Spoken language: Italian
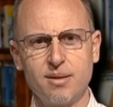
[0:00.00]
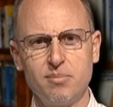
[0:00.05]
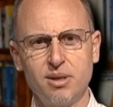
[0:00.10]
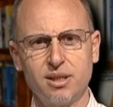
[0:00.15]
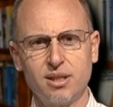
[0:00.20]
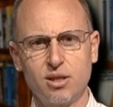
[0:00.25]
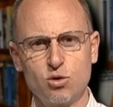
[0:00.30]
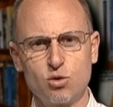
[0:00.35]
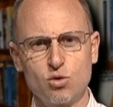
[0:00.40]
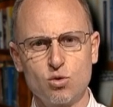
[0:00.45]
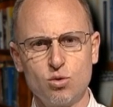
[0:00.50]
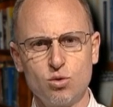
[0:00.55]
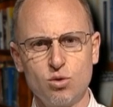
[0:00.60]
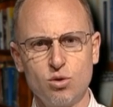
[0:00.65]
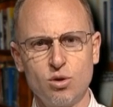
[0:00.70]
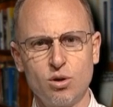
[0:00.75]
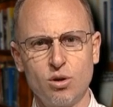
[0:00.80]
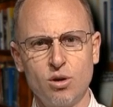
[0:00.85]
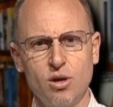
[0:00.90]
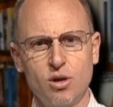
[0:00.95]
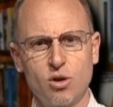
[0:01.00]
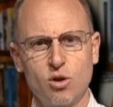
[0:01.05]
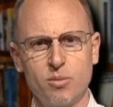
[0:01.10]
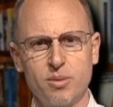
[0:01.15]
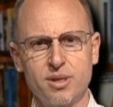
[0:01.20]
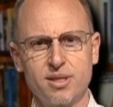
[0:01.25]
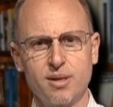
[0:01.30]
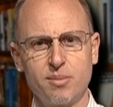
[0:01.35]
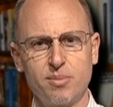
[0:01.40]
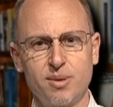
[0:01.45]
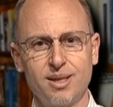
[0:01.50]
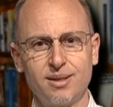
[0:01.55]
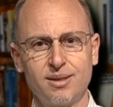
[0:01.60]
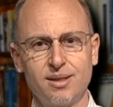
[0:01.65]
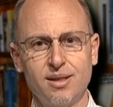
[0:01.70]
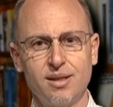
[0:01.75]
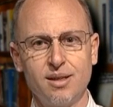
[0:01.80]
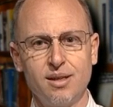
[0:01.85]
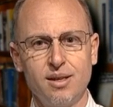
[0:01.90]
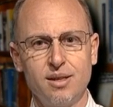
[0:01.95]
A metà giugno, come
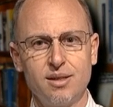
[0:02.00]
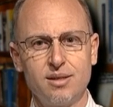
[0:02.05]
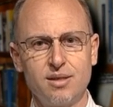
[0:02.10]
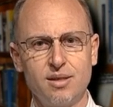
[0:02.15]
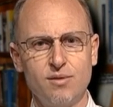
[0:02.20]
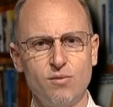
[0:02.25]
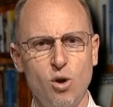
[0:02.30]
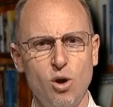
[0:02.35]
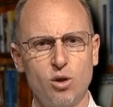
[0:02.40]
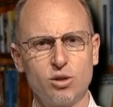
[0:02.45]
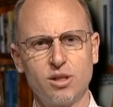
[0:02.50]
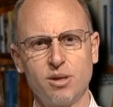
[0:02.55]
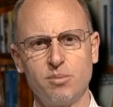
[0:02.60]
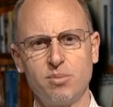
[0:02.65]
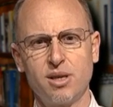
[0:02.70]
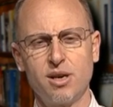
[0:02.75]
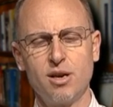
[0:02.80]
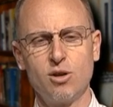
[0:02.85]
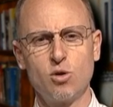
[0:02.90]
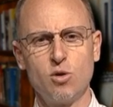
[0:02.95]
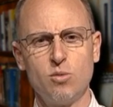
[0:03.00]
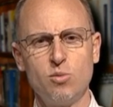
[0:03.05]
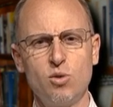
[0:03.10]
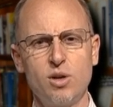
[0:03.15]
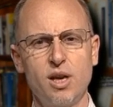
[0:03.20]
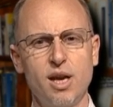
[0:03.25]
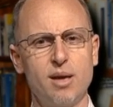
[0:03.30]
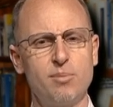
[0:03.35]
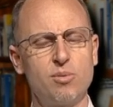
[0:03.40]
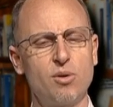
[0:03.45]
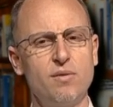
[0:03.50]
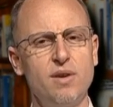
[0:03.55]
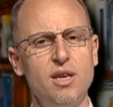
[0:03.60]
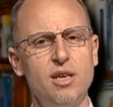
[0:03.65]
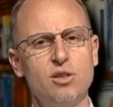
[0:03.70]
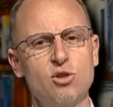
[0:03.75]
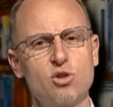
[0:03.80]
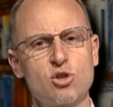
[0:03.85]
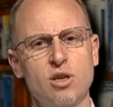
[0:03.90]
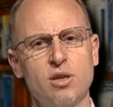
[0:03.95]
sapete, si vota per il comune e la
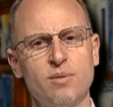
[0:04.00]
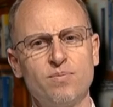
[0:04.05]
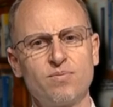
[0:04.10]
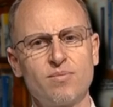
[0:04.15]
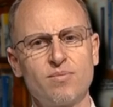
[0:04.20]
provincia.